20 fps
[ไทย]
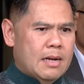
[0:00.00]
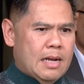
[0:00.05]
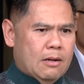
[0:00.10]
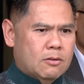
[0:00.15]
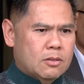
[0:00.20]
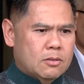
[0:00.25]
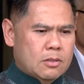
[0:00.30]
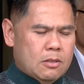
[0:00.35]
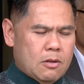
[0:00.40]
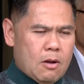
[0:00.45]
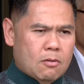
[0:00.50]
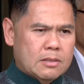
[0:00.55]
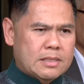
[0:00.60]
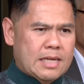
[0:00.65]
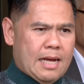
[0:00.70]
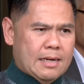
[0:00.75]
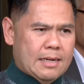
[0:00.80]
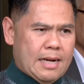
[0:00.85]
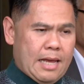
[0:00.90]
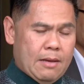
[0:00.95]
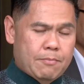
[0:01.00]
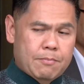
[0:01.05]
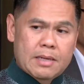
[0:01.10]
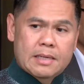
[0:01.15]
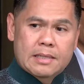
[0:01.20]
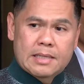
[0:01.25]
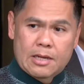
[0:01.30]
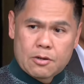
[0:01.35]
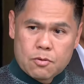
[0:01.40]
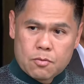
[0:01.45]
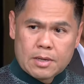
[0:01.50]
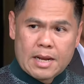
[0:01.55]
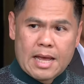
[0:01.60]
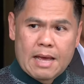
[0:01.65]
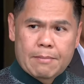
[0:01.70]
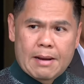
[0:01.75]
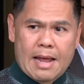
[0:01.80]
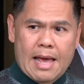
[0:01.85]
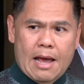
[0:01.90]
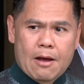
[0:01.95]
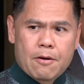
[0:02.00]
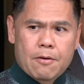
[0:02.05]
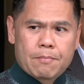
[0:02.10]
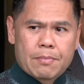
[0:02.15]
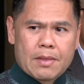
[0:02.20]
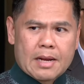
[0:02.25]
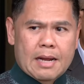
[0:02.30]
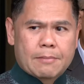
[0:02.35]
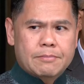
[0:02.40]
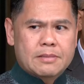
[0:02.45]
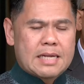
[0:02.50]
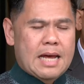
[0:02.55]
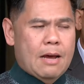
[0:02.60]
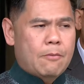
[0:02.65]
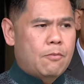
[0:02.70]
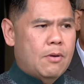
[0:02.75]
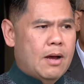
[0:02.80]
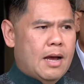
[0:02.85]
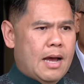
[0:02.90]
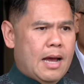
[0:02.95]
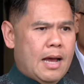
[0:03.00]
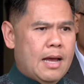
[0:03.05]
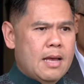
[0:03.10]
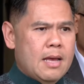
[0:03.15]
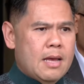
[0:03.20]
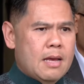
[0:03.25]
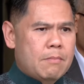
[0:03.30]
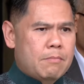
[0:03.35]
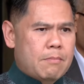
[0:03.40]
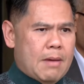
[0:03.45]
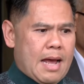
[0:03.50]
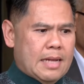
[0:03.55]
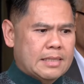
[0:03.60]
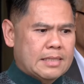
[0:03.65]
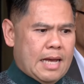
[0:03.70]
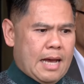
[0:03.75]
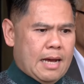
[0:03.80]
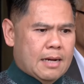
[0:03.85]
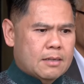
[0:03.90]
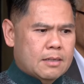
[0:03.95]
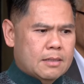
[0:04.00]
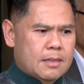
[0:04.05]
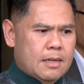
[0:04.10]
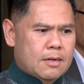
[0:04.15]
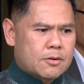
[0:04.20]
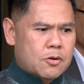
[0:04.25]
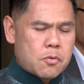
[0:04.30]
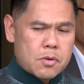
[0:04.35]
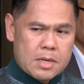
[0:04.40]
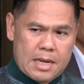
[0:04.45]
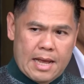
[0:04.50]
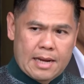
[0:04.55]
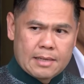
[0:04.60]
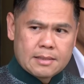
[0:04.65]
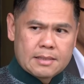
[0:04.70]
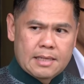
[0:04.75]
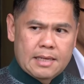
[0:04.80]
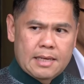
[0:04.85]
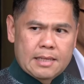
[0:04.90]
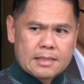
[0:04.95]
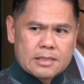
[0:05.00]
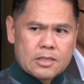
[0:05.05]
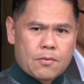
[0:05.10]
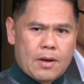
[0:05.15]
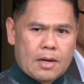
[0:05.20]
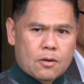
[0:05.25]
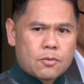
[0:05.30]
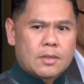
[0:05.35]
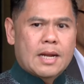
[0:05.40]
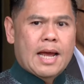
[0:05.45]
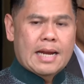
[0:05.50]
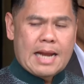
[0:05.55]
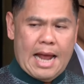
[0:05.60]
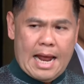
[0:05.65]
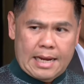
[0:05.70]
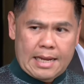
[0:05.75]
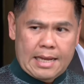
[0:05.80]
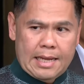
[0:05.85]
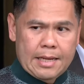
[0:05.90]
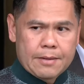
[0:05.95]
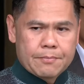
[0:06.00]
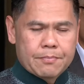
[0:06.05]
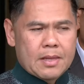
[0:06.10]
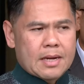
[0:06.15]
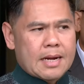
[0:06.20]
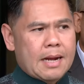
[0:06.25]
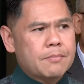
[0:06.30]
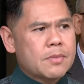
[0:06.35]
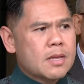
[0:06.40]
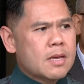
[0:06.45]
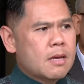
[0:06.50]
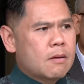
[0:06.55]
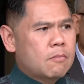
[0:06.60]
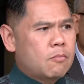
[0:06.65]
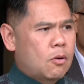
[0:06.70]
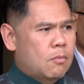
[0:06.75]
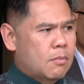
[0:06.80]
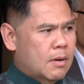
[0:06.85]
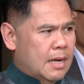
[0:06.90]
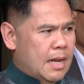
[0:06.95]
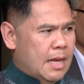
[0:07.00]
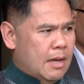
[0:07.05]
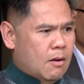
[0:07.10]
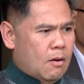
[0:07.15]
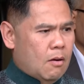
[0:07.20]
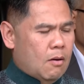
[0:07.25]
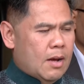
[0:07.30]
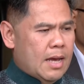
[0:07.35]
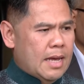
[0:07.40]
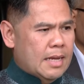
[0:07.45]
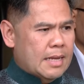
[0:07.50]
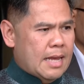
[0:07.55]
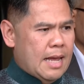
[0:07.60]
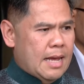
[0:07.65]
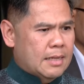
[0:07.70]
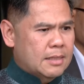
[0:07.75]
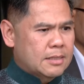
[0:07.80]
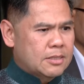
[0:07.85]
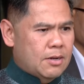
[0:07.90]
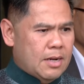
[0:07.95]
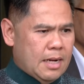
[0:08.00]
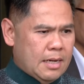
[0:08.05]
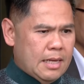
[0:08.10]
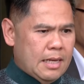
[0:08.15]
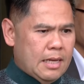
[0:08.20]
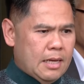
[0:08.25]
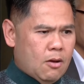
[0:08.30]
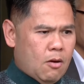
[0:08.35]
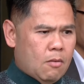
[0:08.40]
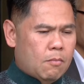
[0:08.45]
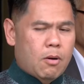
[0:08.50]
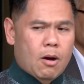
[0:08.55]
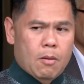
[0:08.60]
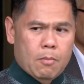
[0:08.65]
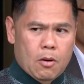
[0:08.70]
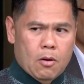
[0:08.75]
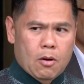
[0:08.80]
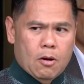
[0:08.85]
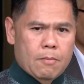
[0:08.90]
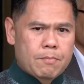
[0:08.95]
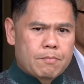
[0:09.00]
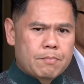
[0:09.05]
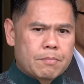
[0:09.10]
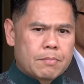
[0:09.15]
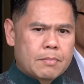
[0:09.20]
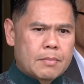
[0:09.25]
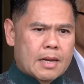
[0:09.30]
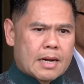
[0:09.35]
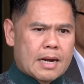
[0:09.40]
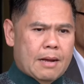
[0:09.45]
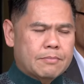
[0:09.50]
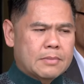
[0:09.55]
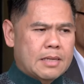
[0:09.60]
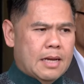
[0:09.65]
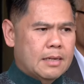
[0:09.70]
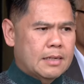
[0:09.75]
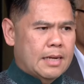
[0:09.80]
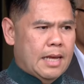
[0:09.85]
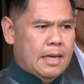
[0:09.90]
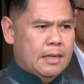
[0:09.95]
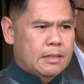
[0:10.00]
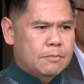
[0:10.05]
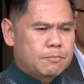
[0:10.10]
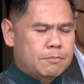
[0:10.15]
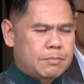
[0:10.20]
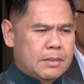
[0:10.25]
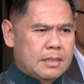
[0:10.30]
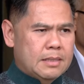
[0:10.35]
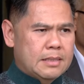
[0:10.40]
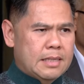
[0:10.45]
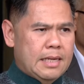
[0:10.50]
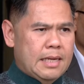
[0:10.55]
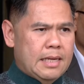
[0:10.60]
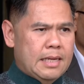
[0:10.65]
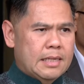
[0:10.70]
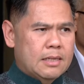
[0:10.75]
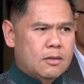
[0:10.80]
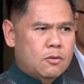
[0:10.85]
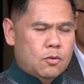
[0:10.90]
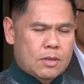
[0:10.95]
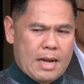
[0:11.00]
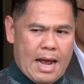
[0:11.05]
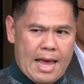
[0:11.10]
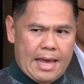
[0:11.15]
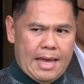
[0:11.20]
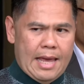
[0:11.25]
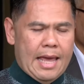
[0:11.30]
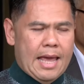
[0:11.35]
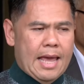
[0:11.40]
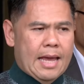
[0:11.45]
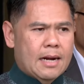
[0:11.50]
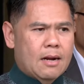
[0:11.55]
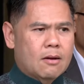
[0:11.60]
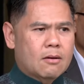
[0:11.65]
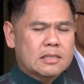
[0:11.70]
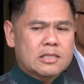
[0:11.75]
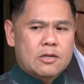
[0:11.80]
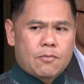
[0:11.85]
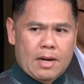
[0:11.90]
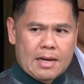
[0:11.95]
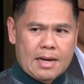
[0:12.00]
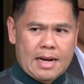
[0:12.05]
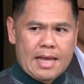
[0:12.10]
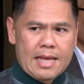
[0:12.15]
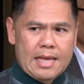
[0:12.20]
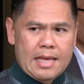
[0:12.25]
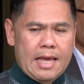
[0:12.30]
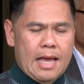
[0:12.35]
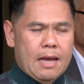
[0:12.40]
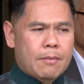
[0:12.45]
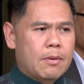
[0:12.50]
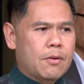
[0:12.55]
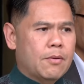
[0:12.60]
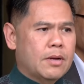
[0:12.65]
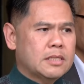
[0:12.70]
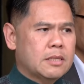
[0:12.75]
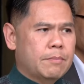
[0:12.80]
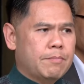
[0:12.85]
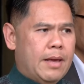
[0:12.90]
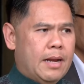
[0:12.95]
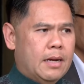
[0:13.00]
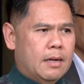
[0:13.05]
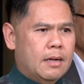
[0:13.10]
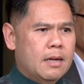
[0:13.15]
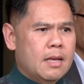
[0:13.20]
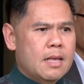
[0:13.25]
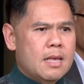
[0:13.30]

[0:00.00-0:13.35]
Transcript: และนอกจากในพื้นที่กรุงเทพแล้วนะครับทราบว่ามาจากโรงเรียนที่จังหวัดอุทัยธานีนะครับผมก็ได้ขอให้ทางเจ้าหน้าที่ของพม.นะครับทั้งในพื้นที่อุทัยเองแล้วก็จังหวัดใกล้เคียงไม่ว่าจะเป็น